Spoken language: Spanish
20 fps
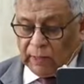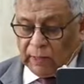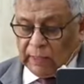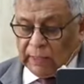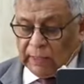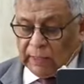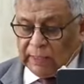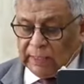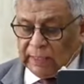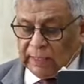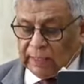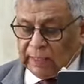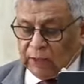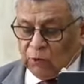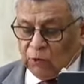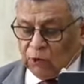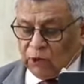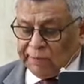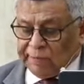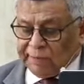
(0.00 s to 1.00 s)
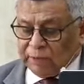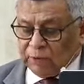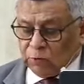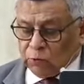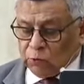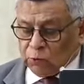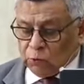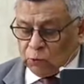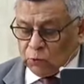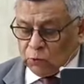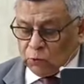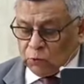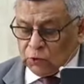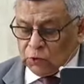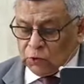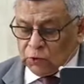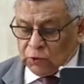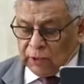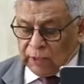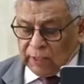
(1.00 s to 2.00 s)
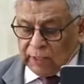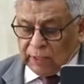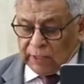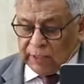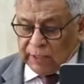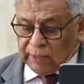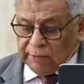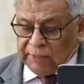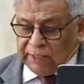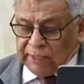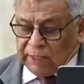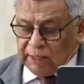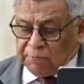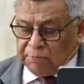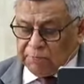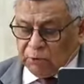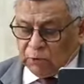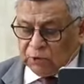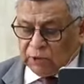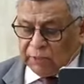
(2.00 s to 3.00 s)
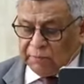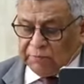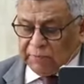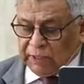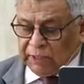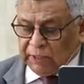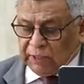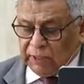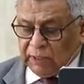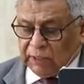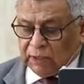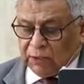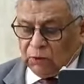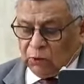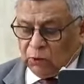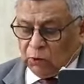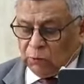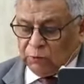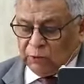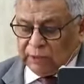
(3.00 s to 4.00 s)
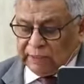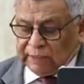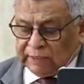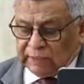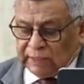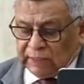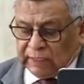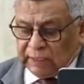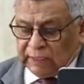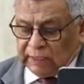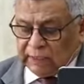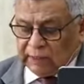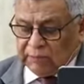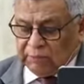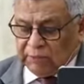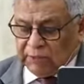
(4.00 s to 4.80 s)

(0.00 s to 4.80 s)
Y el que no lleva su cruz y viene en pos de mí, no puede ser mi